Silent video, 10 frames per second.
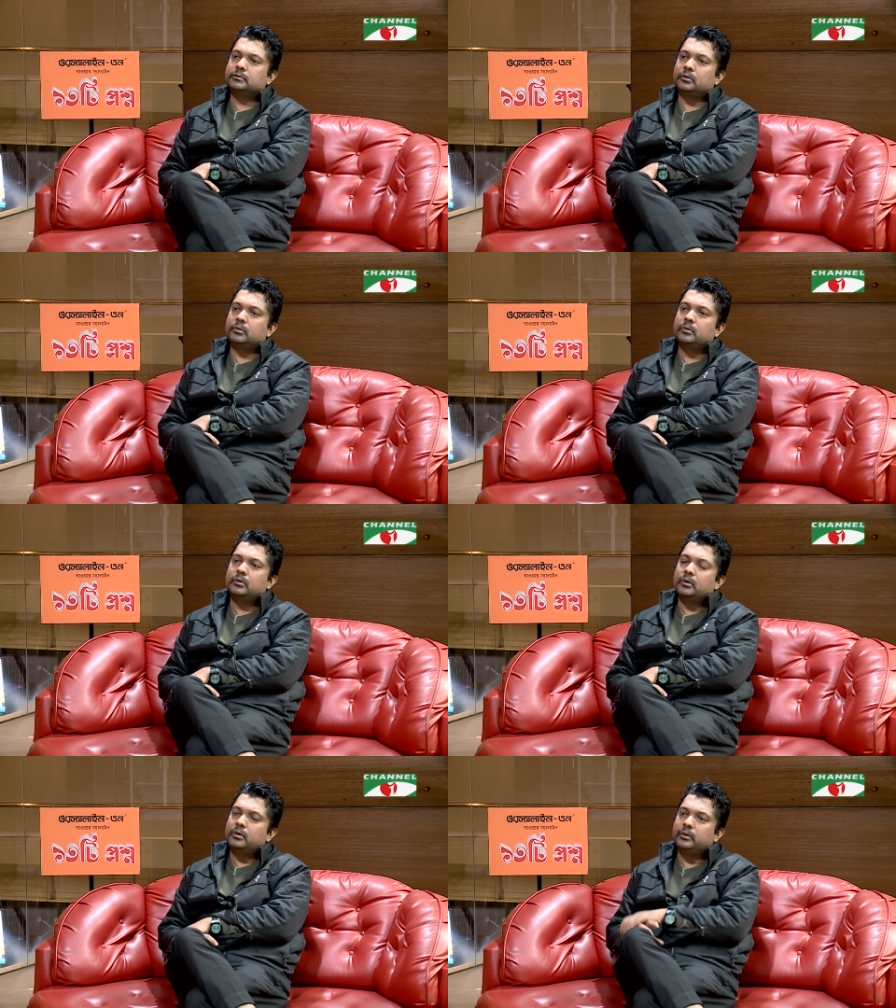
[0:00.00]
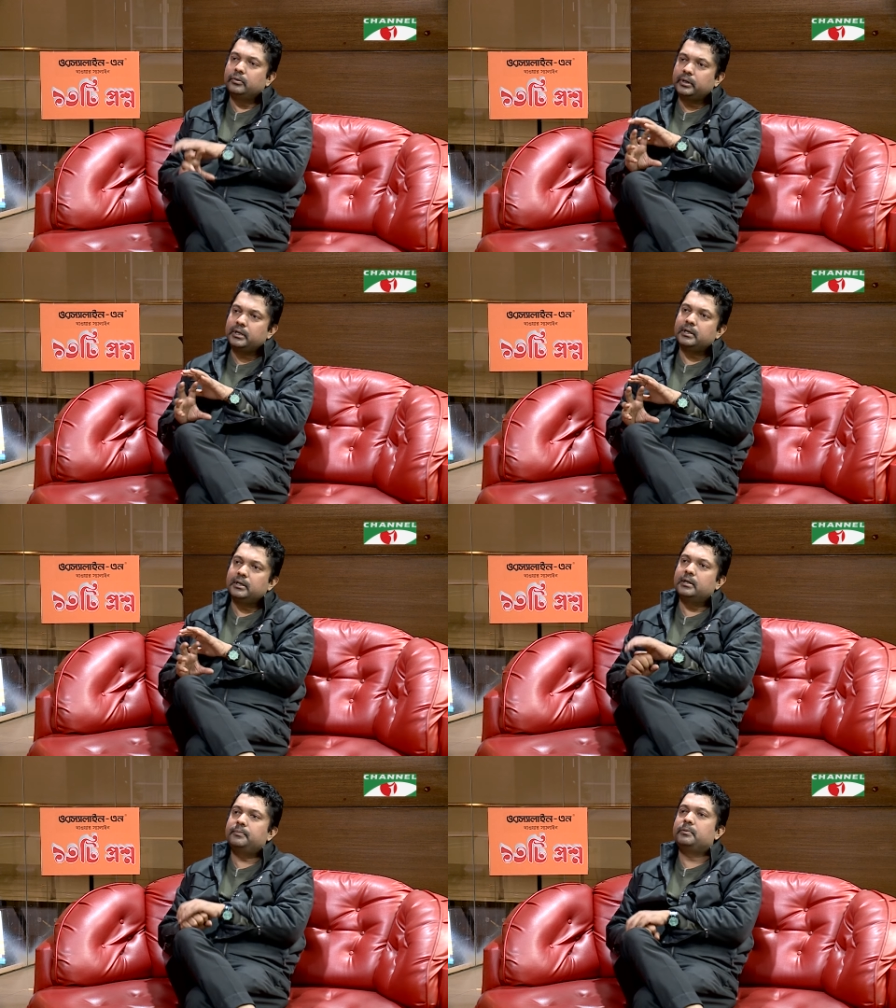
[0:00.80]
সো
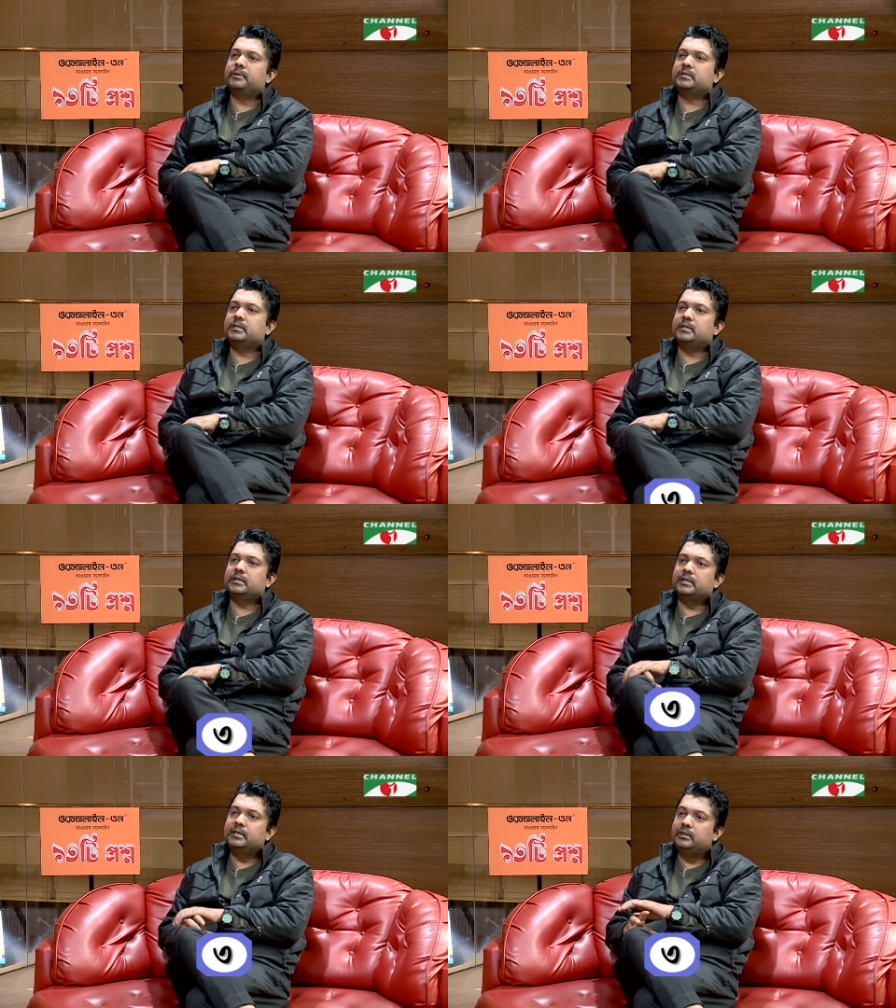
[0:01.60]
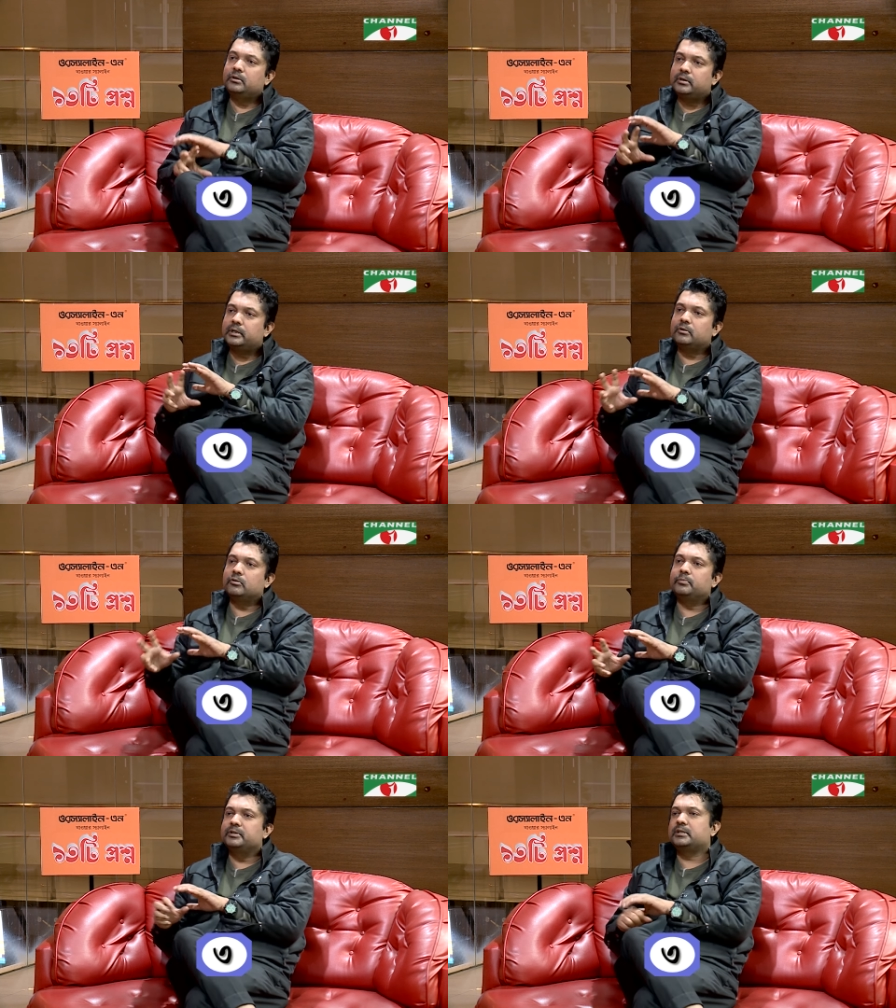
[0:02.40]
ওইখানকার প্রবাসীরা কি ধরনের
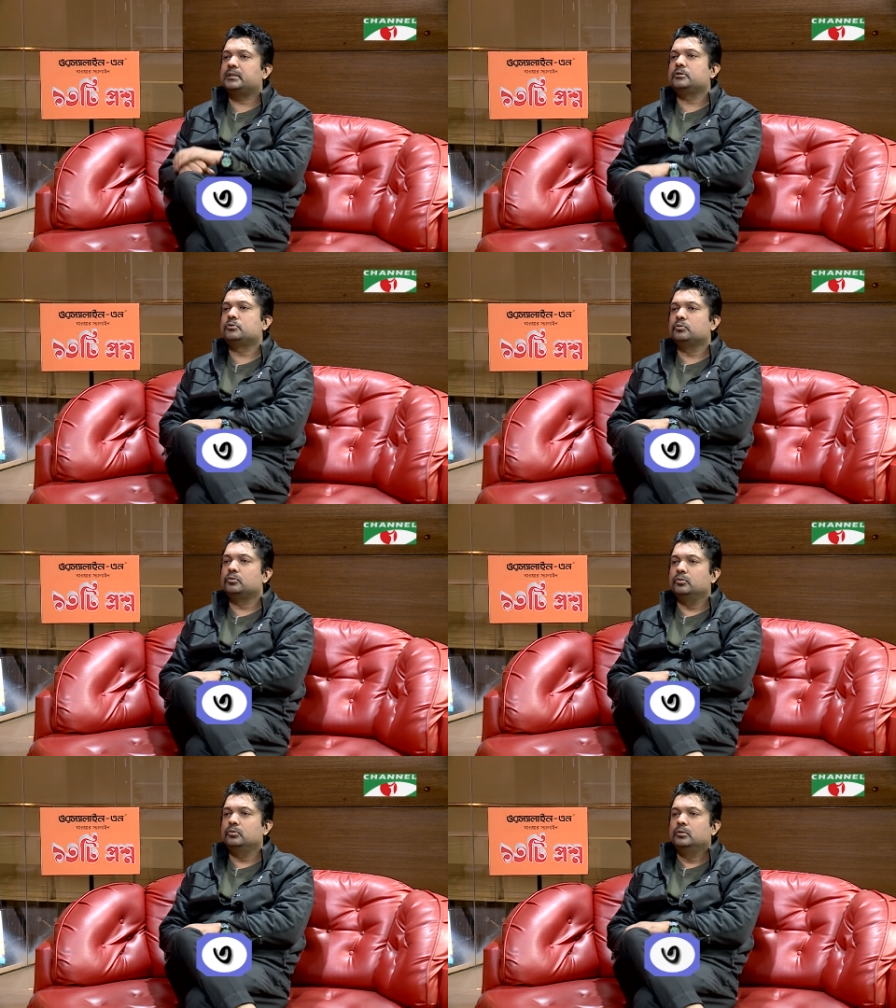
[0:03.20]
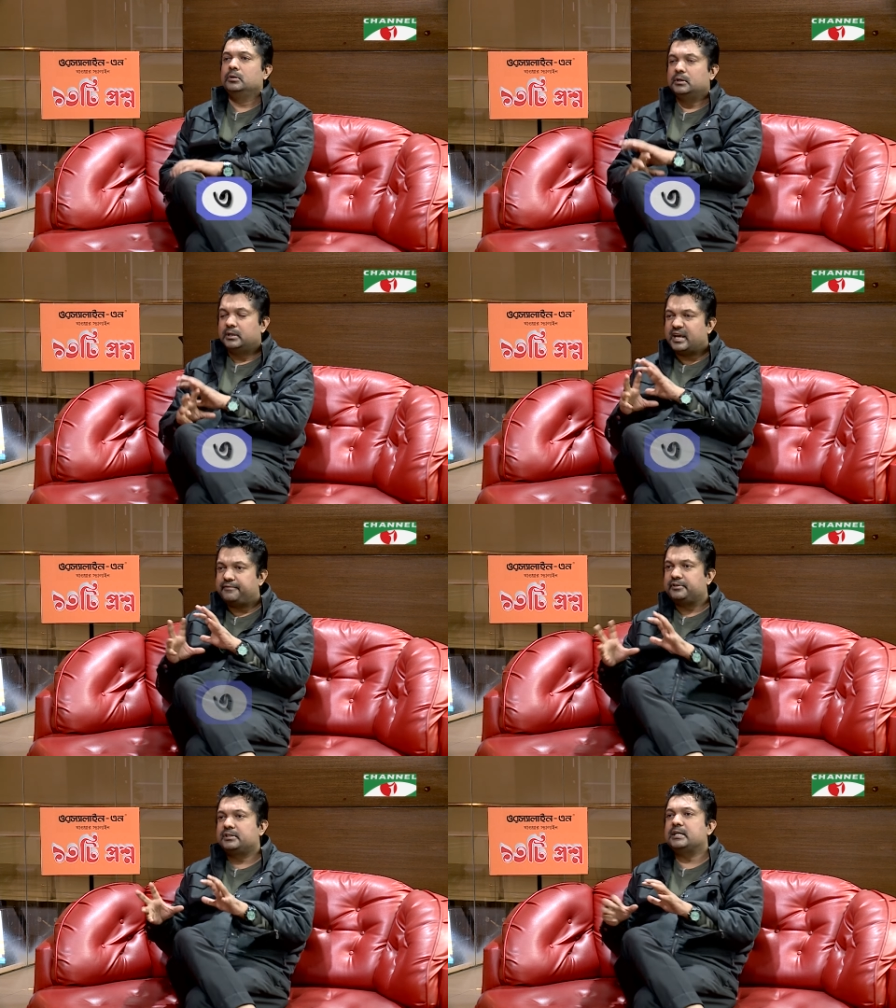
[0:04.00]
কর্মের তো
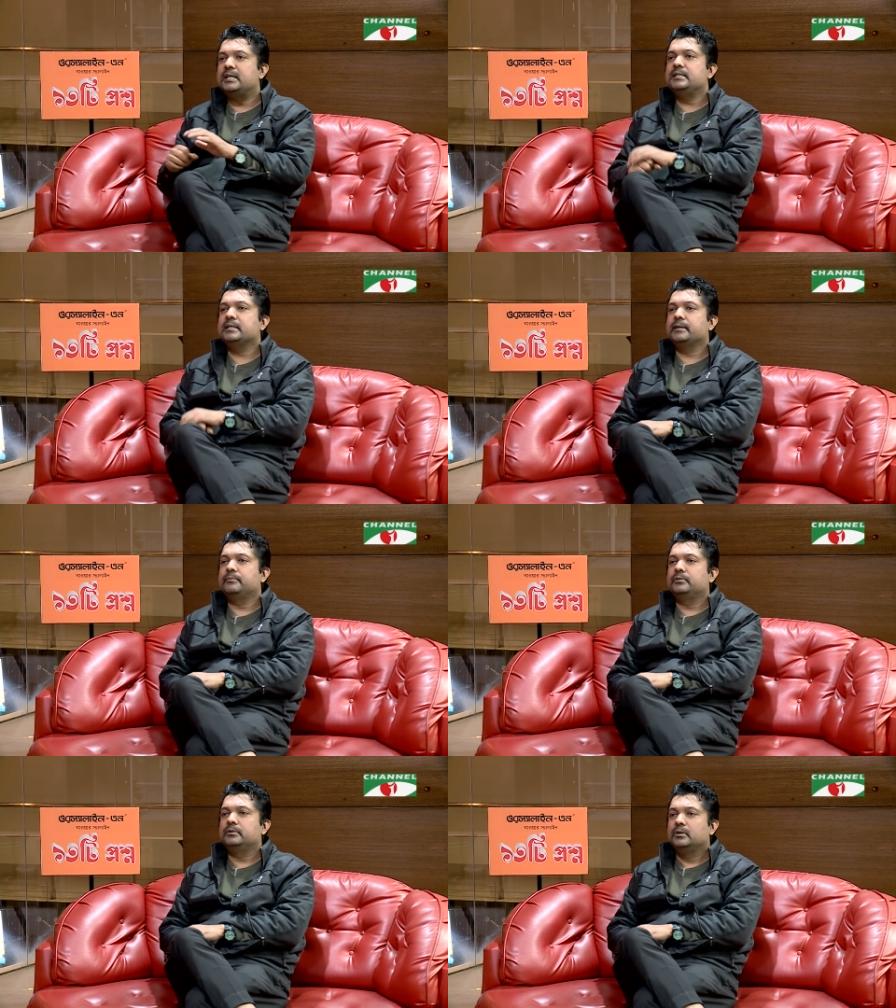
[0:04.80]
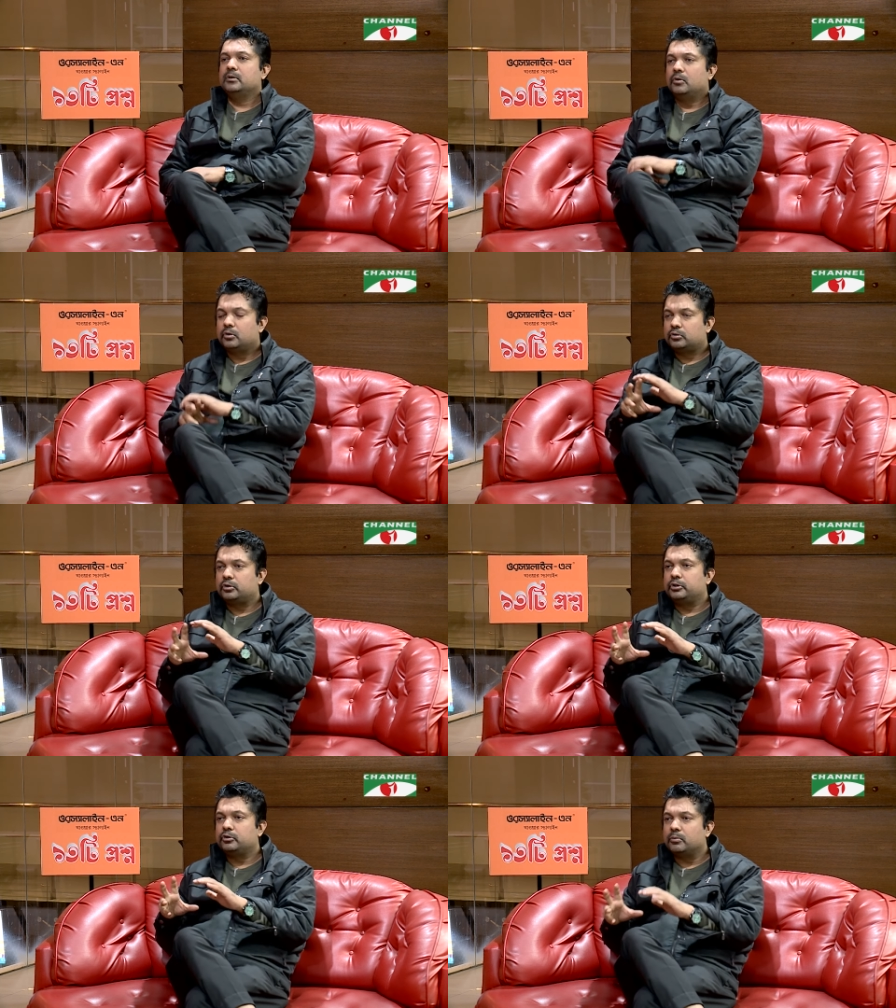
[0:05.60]
লাইফস্টাইলটা কেমন
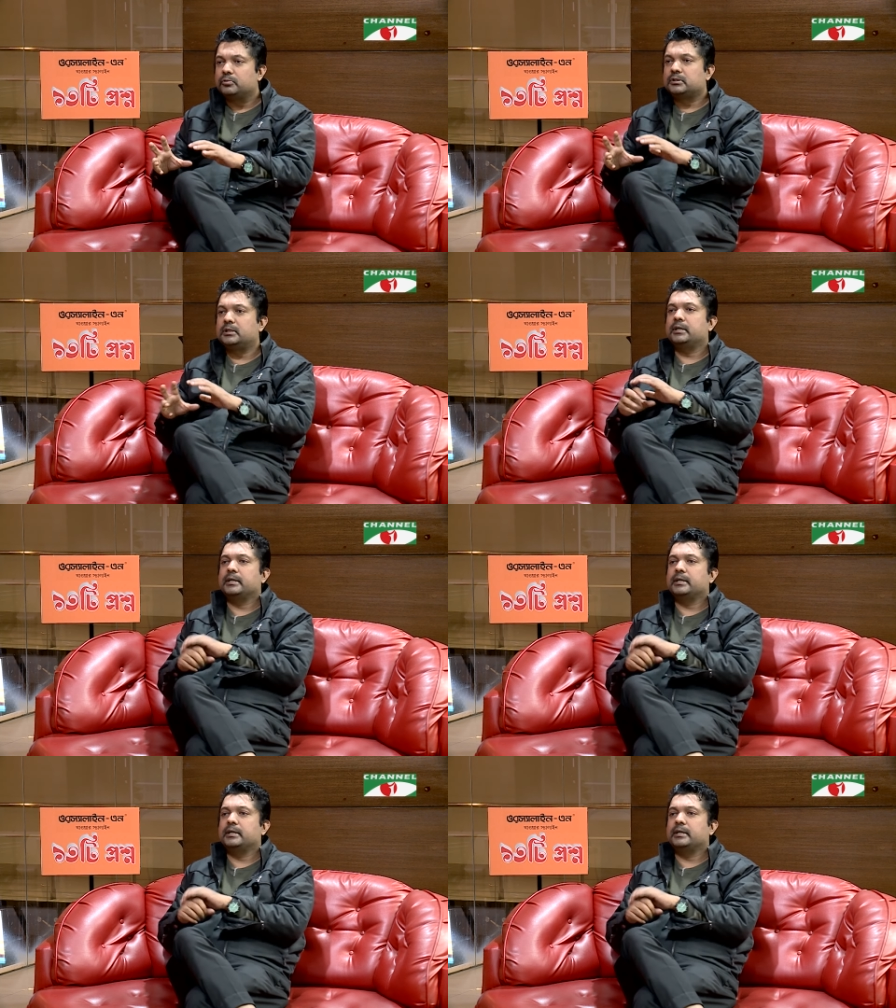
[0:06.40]
অর্থনৈতিক অবস্থাটা